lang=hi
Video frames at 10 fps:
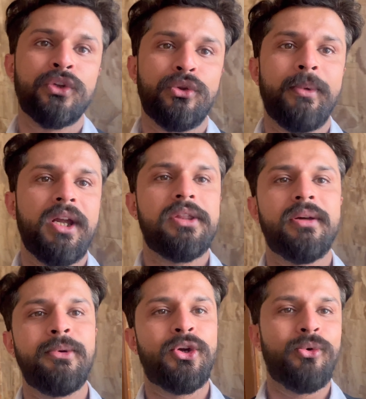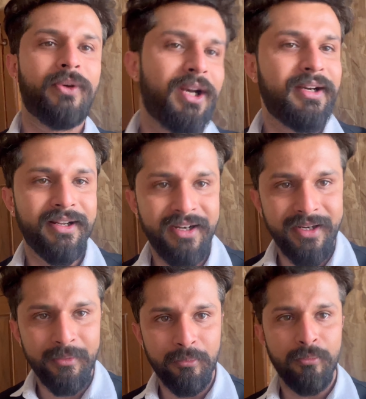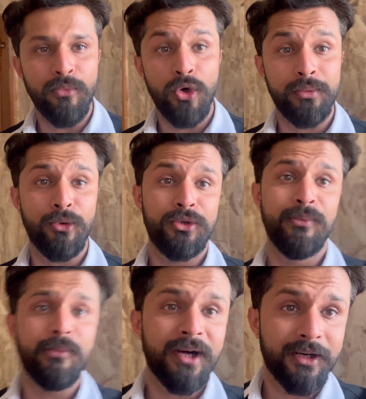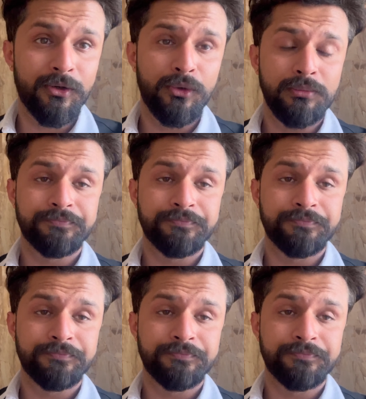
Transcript: तो भाई इस सभी को वैलेंटाइन डे बहुत बहुत मुबारक हो